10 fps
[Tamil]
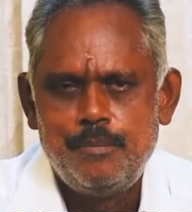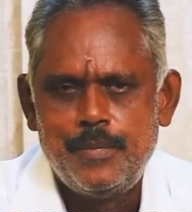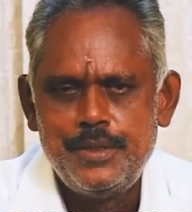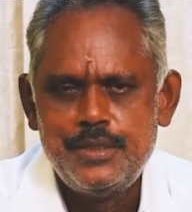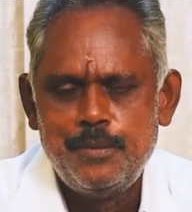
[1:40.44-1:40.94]

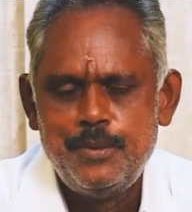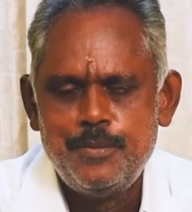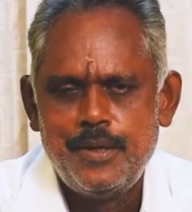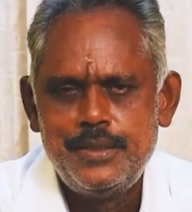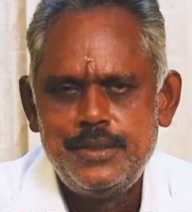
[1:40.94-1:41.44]

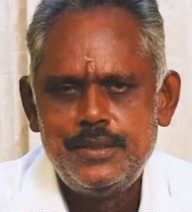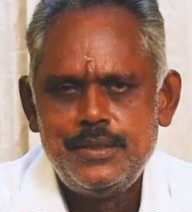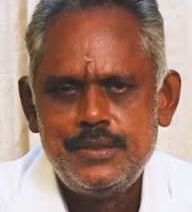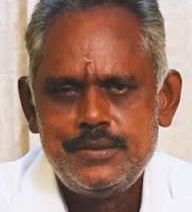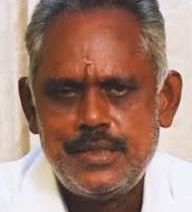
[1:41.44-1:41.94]
மனிதாபிமானி
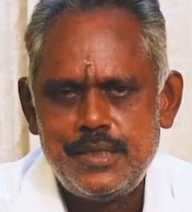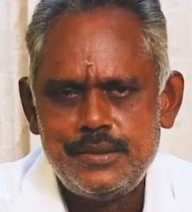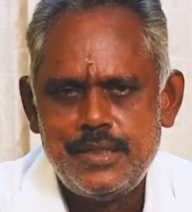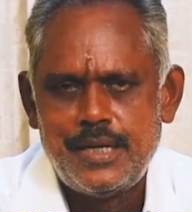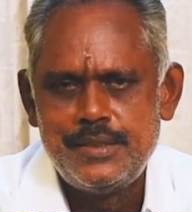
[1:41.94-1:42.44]

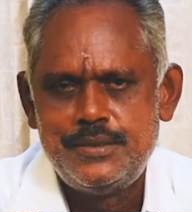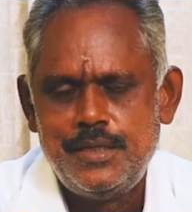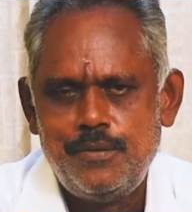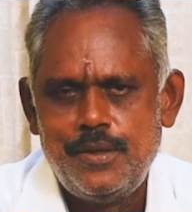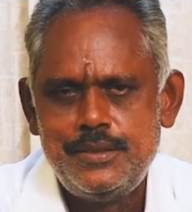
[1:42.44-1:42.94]
சிறந்த
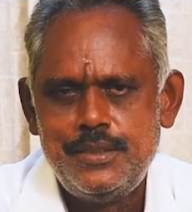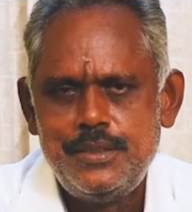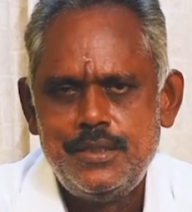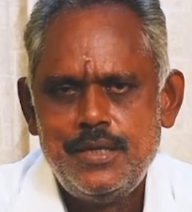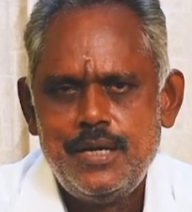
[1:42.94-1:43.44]
அரசியல்வாதி
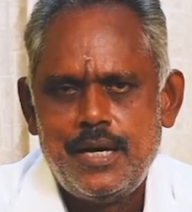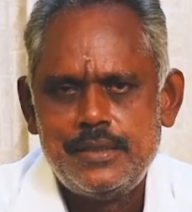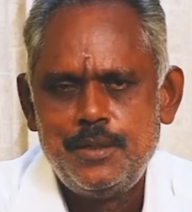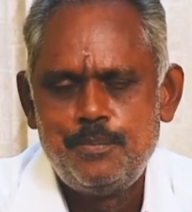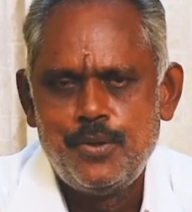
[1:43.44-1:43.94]

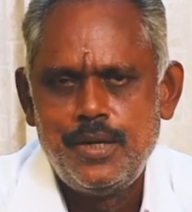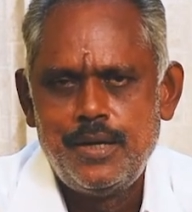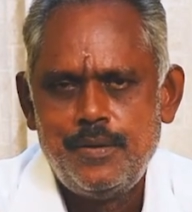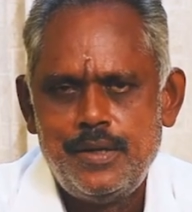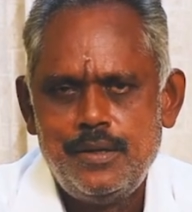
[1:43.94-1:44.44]
அதே போல்
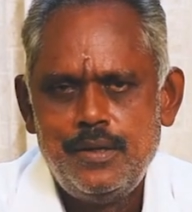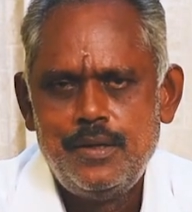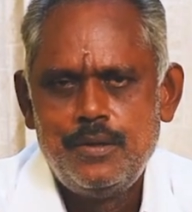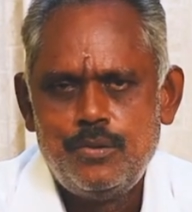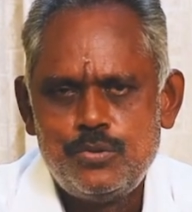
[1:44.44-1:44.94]
அவர்
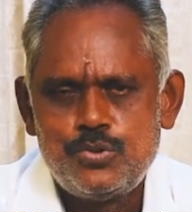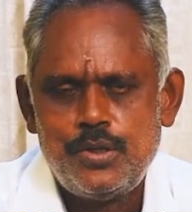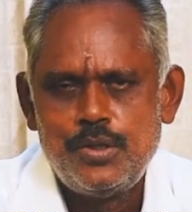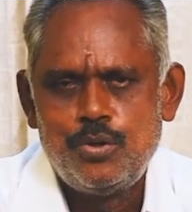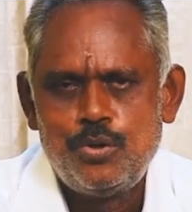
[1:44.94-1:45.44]

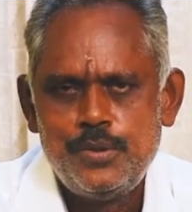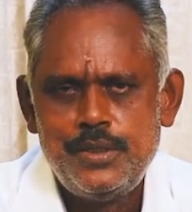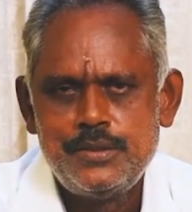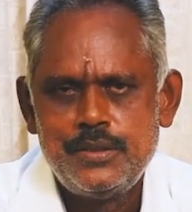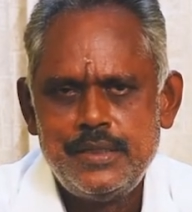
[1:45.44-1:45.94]
சொன்ன ஒரு
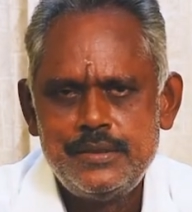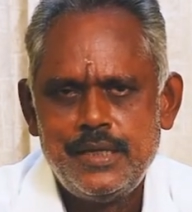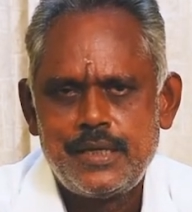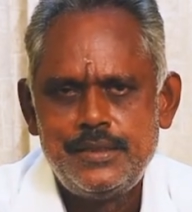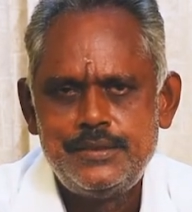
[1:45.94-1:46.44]
உபதேசம் எந்த
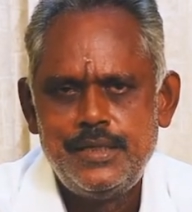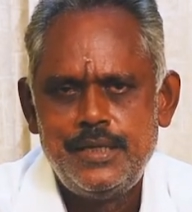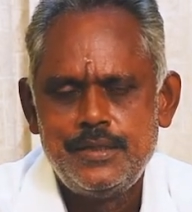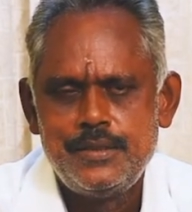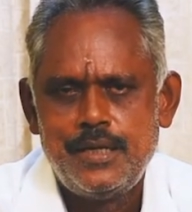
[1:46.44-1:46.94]
கட்சியில்
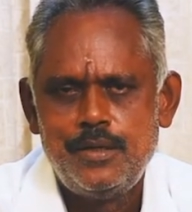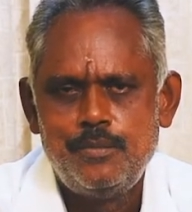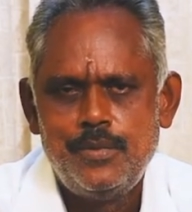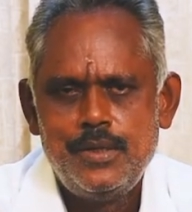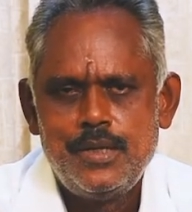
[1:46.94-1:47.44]
இருந்தாலும்
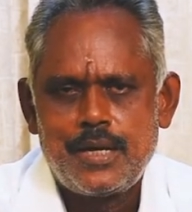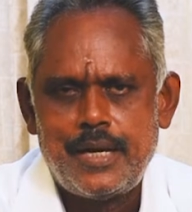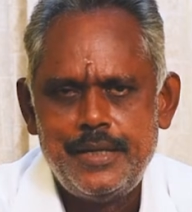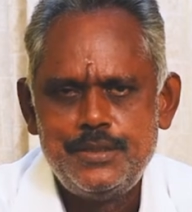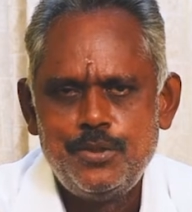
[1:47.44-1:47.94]

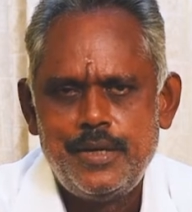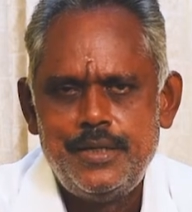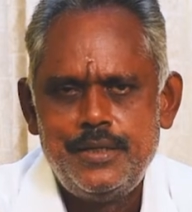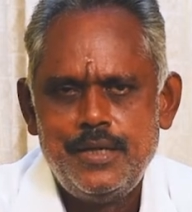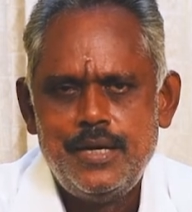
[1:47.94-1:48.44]
கடைசி வரை
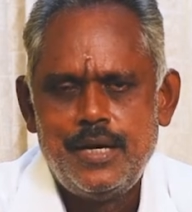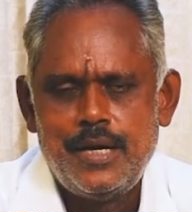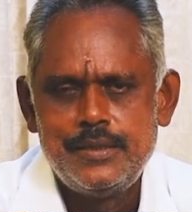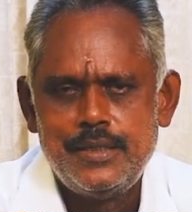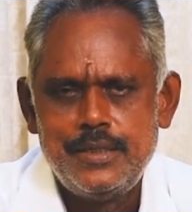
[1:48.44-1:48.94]

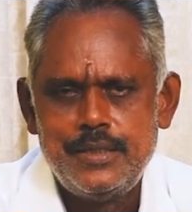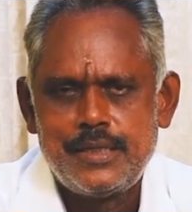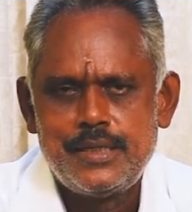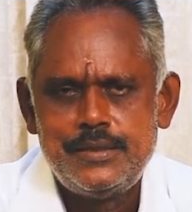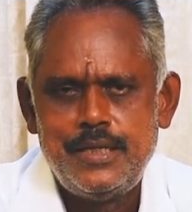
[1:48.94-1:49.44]
அந்த
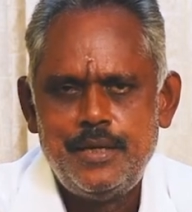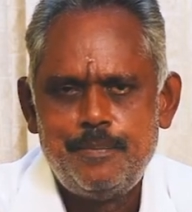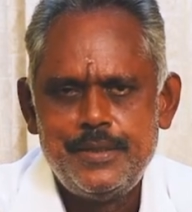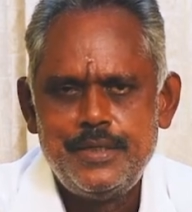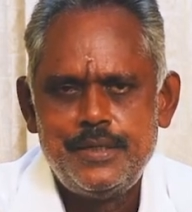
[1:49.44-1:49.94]
இயக்கத்திலே
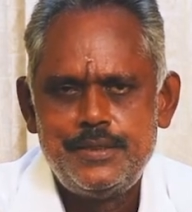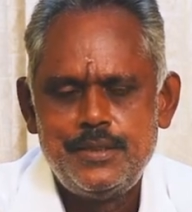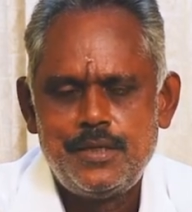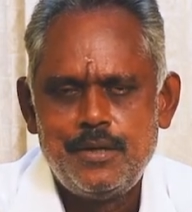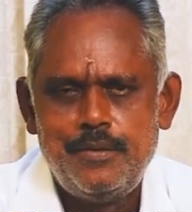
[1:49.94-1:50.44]
பணியாற்றி
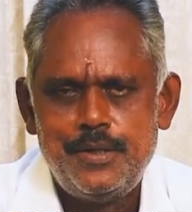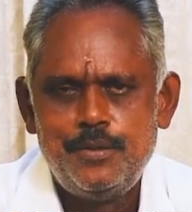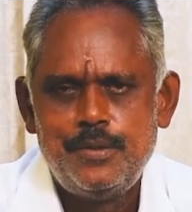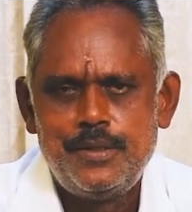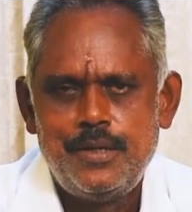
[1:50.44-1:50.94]
இருக்க
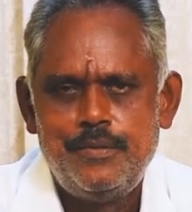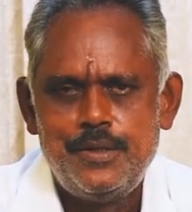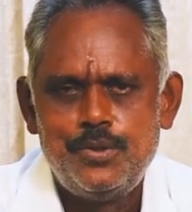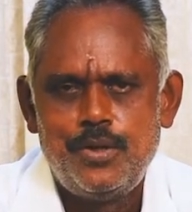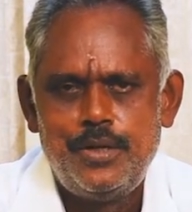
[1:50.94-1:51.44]
வேண்டும் என்ற
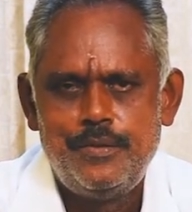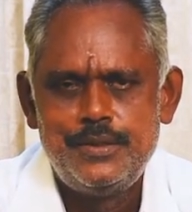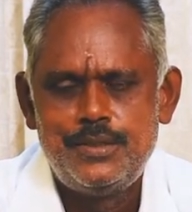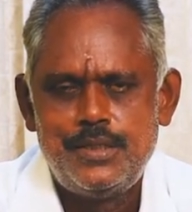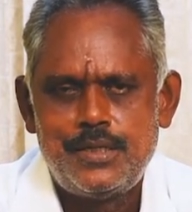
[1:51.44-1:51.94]
வேண்டுகோளை
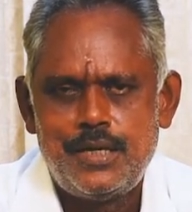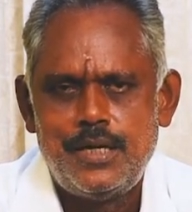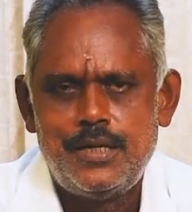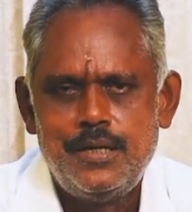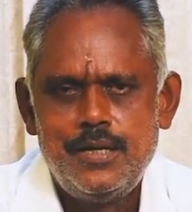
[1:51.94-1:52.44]

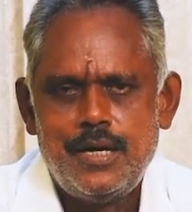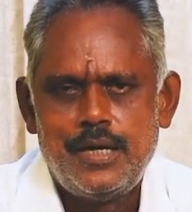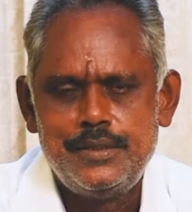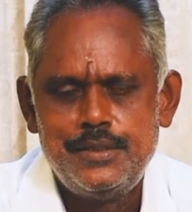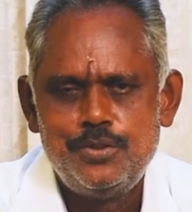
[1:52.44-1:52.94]
வைத்திருக்கிறார்
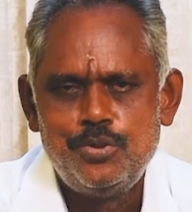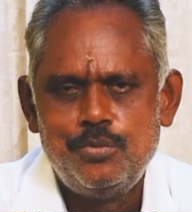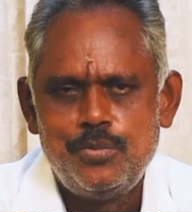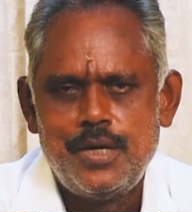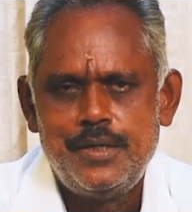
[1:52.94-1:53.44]
அது
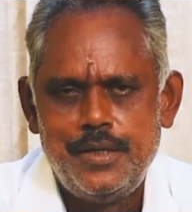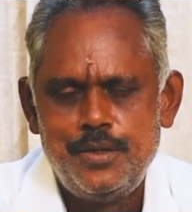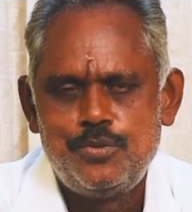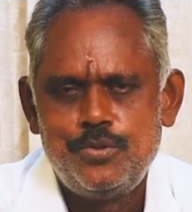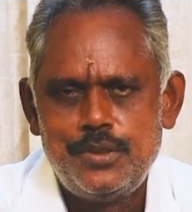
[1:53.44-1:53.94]
இன்றும் நான்
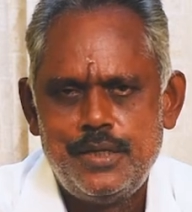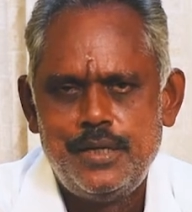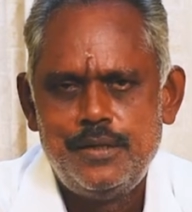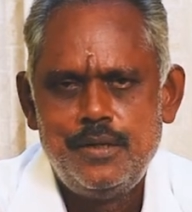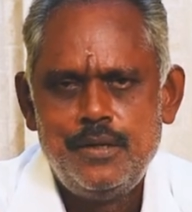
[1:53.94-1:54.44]
நினைவு கூறுகிறேன்